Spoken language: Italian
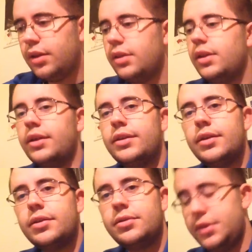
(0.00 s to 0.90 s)
niente
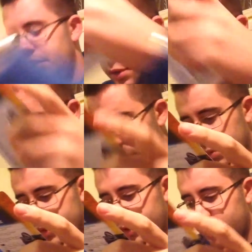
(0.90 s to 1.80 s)
quindi vabbè
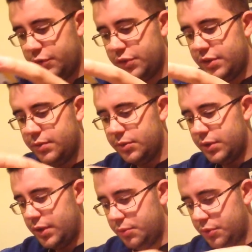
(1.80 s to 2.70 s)
pensavo ci fosse
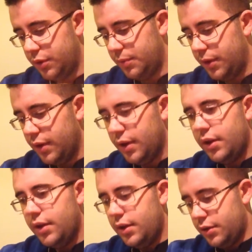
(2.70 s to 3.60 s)
molta più roba
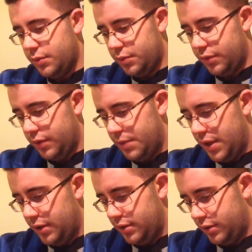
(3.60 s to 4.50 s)
comunque va
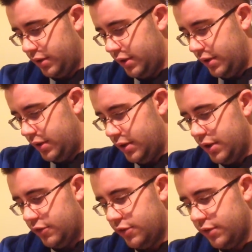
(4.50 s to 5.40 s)
bene no i
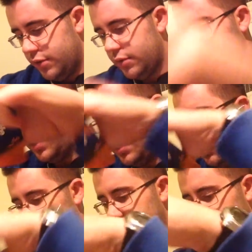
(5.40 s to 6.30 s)
10 rasoi
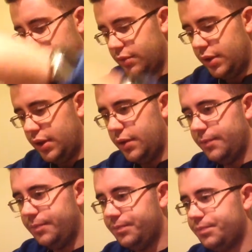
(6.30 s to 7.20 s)
poi tanto
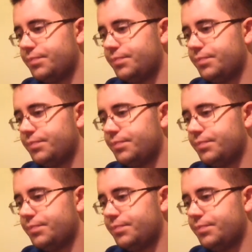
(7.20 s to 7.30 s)
i